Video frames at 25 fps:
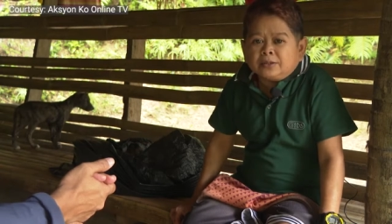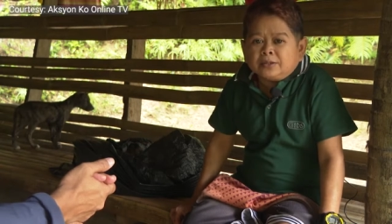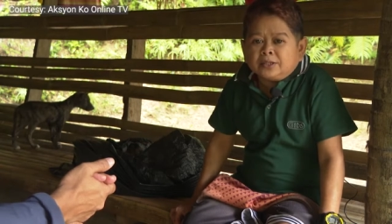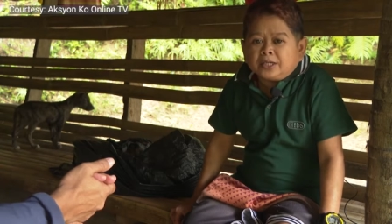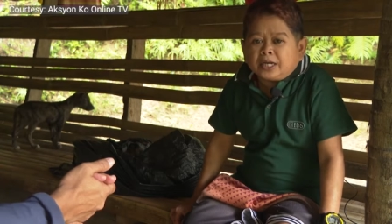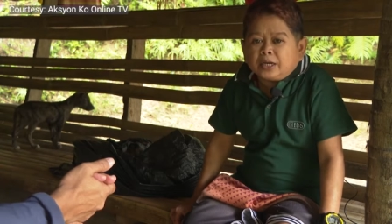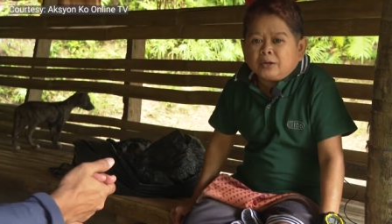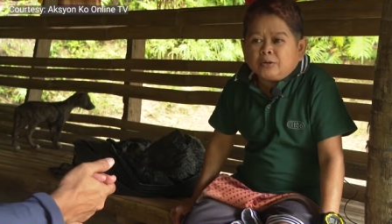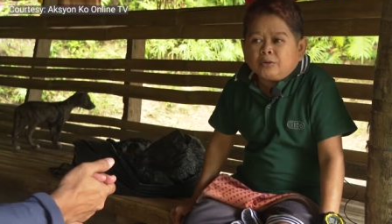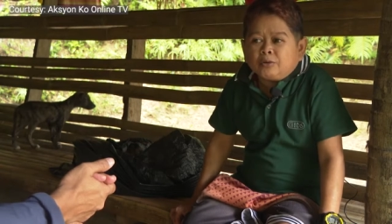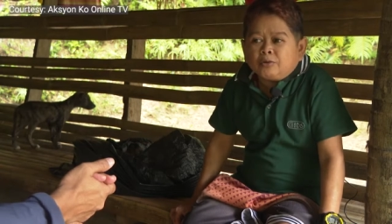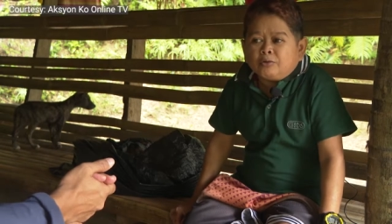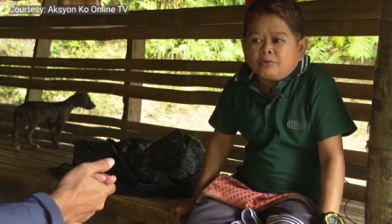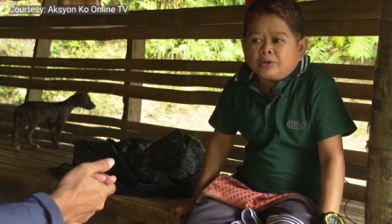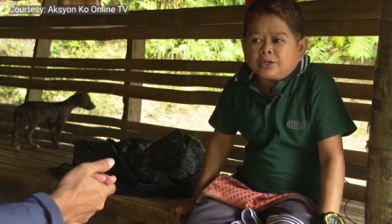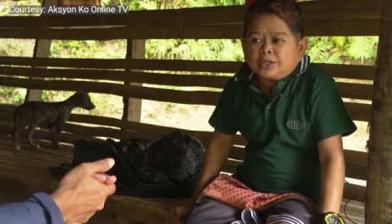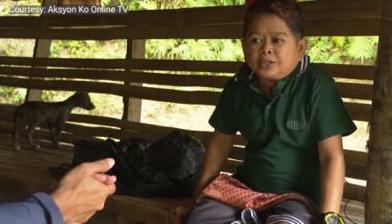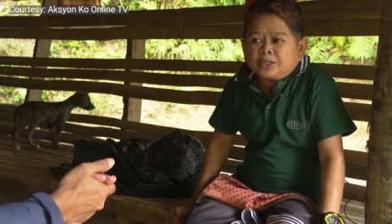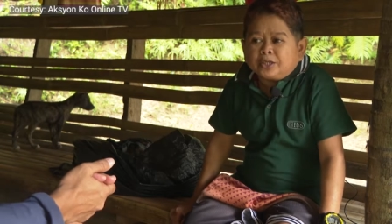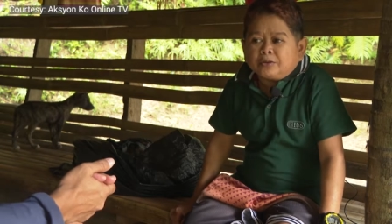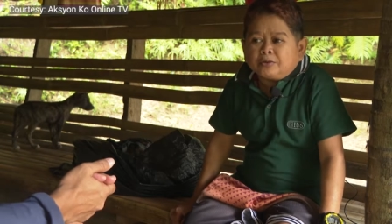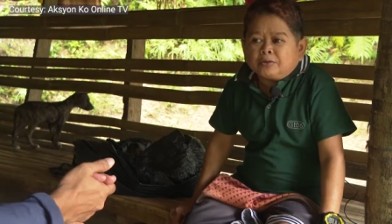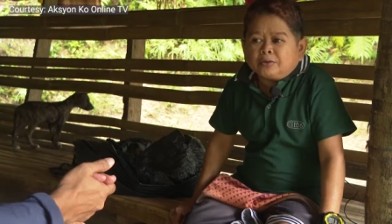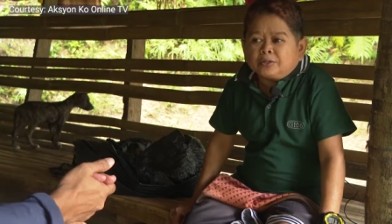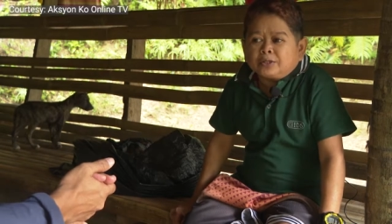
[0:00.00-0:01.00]
tinanong ko rin
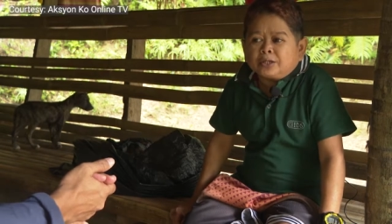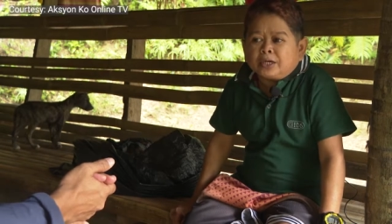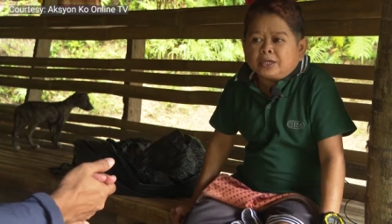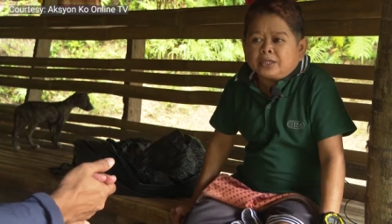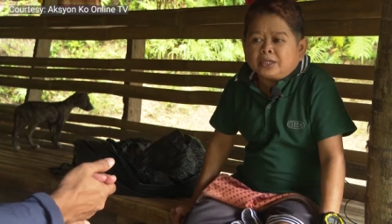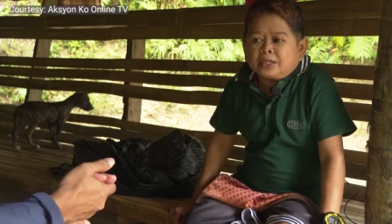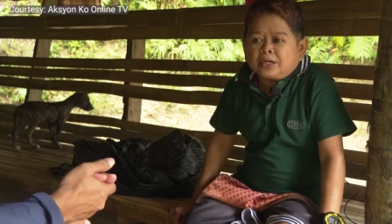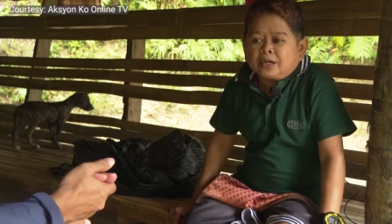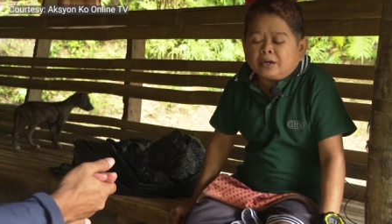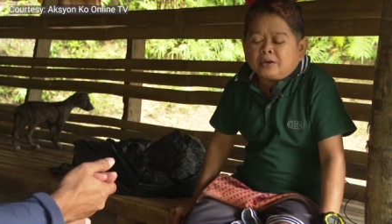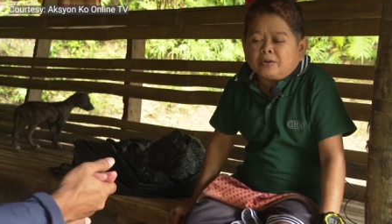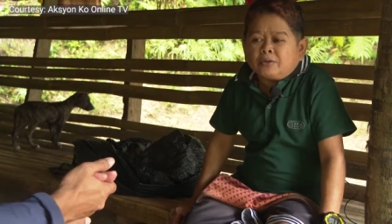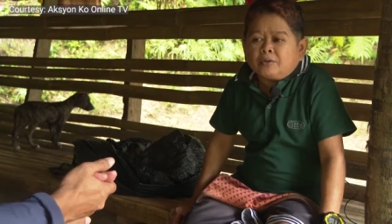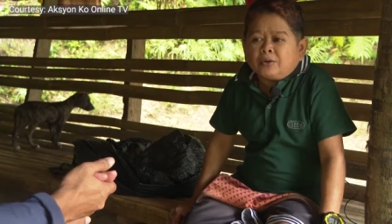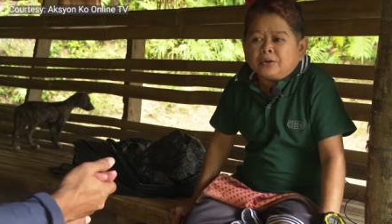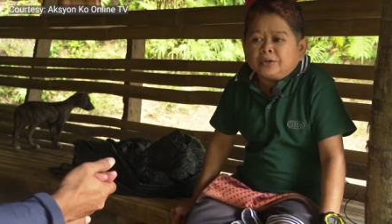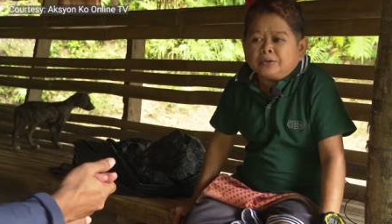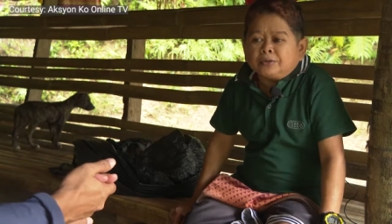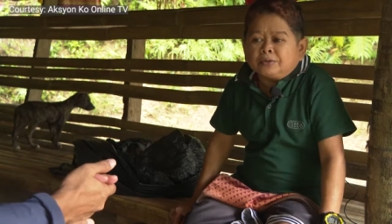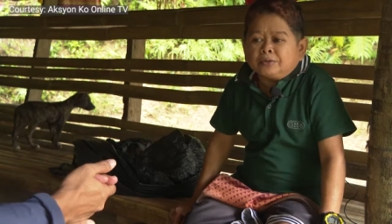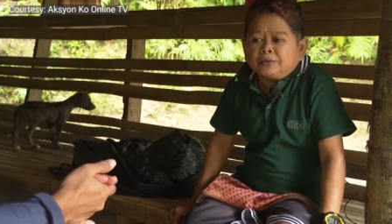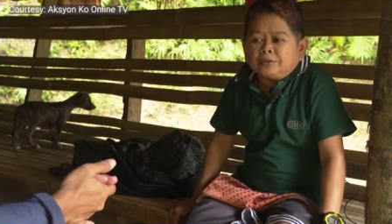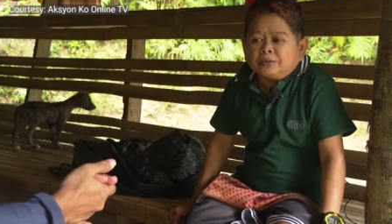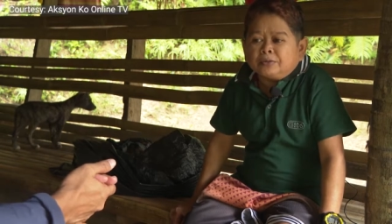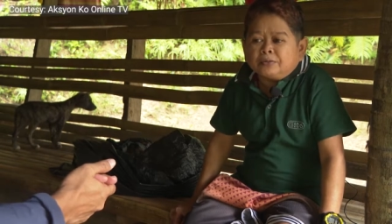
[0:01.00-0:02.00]
siya kung saan niya
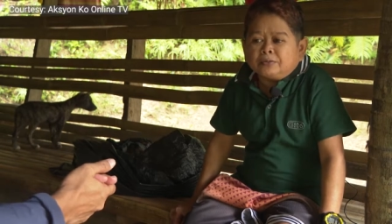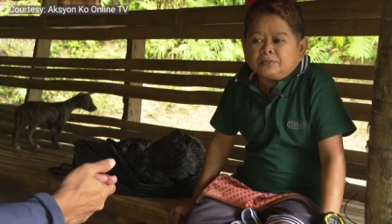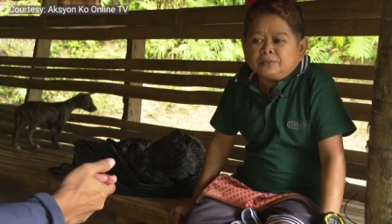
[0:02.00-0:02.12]
nakuha yung